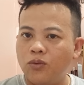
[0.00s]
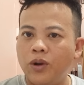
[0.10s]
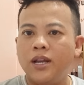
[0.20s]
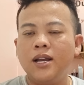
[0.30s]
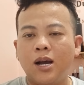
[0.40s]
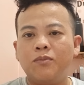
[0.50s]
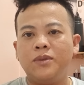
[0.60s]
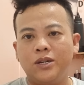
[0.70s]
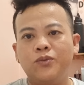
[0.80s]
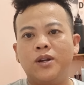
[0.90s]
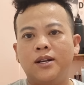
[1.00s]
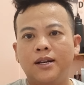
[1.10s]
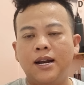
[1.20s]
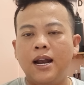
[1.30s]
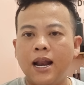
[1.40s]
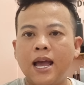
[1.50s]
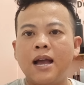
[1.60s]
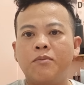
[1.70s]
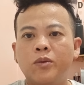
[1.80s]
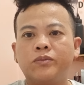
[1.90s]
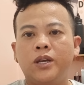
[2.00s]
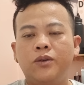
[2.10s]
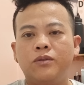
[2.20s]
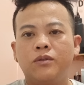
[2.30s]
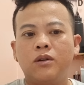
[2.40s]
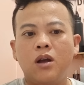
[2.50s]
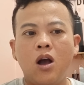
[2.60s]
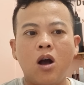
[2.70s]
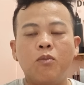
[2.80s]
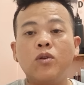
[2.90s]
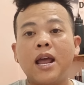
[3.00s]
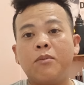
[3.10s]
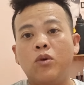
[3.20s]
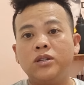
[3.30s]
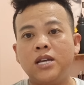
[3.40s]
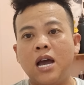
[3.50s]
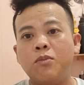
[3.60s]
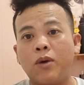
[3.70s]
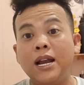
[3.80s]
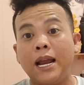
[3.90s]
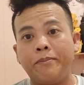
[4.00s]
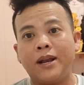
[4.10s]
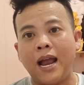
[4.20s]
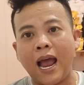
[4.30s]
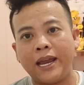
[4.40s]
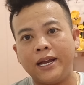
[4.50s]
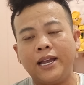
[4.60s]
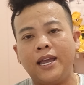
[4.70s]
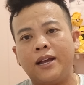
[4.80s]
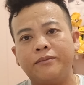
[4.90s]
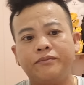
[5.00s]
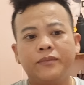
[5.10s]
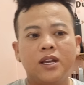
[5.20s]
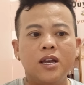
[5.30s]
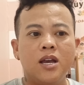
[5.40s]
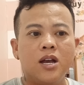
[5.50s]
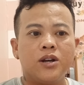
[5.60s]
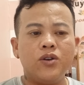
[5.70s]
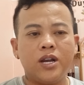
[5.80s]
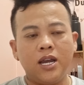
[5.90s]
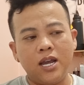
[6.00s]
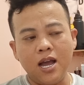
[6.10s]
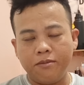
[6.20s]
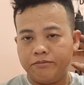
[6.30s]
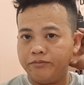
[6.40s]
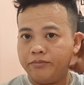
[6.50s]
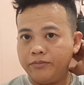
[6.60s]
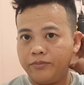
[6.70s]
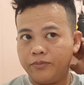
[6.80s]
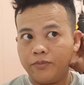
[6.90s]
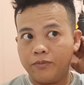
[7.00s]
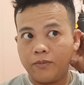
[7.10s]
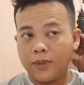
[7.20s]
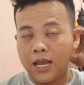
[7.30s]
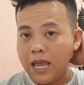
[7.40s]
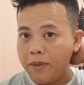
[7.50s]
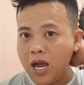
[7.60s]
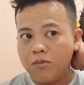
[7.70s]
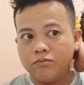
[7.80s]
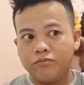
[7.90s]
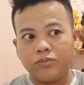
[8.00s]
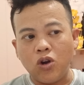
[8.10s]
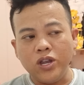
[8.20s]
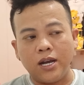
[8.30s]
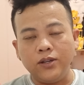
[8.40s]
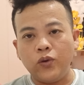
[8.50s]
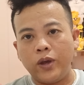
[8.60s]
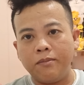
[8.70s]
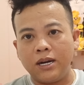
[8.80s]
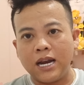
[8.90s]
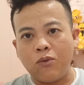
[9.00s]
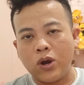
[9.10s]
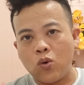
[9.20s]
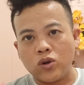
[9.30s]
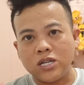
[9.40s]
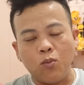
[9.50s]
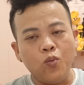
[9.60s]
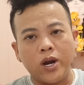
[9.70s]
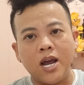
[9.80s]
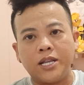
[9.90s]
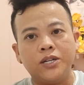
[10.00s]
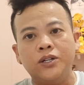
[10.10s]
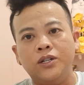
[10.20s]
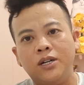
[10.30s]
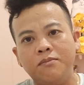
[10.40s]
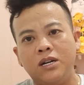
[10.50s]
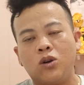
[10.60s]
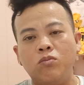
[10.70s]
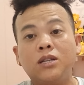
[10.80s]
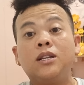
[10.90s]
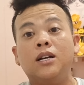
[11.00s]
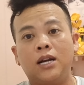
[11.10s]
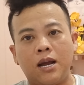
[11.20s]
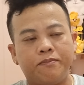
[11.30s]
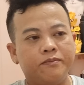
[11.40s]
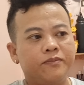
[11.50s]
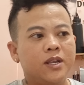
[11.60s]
nguyễn ngọc như quỳnh là mục tiêu họ muốn đang muốn chơi một cái game gà vậy cả nhà đôi khi á cả nhà biết không có những chuyện mình ra ngoài cuộc sống ngoài đời thường á, mình cũng đã từng gặp